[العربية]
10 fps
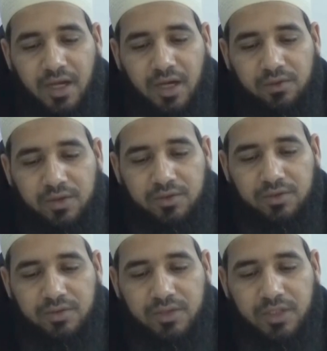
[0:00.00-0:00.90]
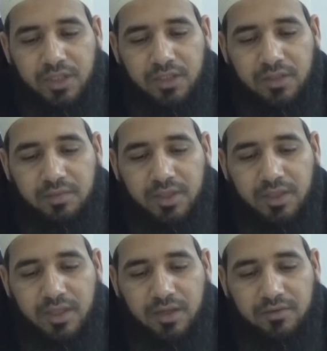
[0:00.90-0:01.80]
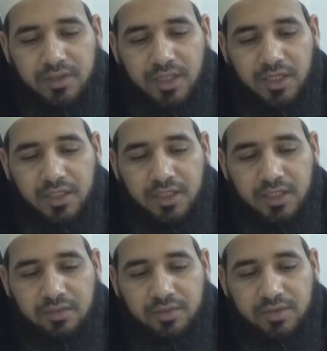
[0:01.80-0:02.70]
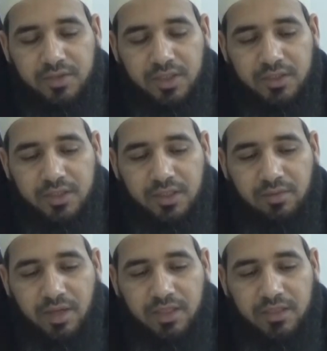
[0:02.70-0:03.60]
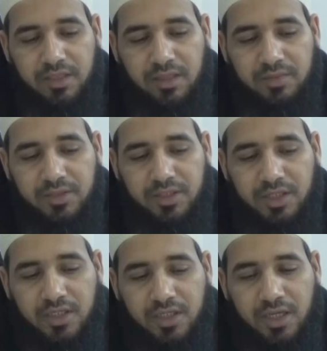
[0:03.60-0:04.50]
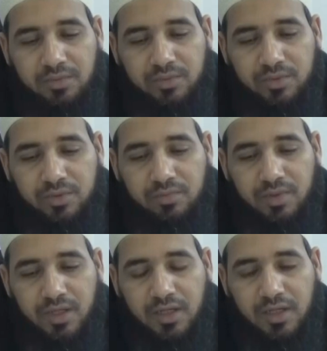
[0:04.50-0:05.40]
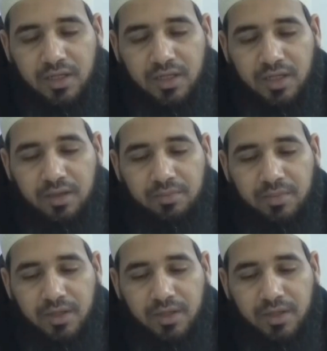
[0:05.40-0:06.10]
أحوج إليه منا فضحك النبي صلى الله عليه وسلم حتى بدت أنيابه ثم قال اذهب